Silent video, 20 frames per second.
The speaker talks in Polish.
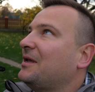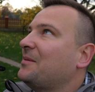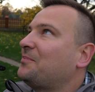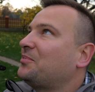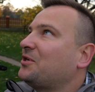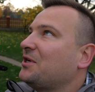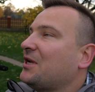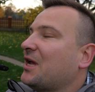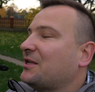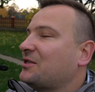i
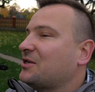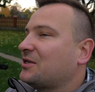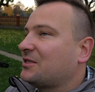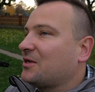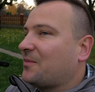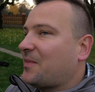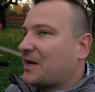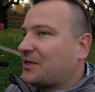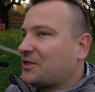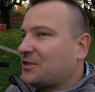przyjedziesz
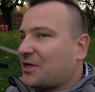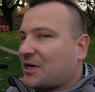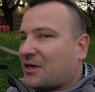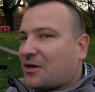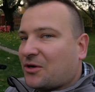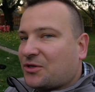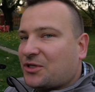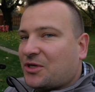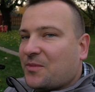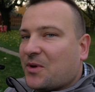zobaczyć
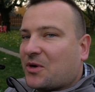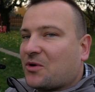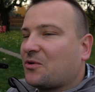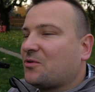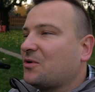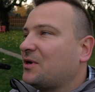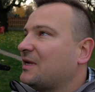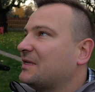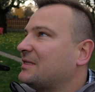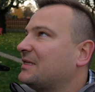jak kosimy
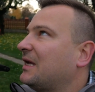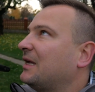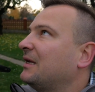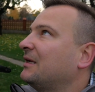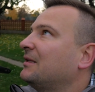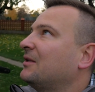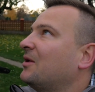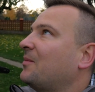kukurydzę,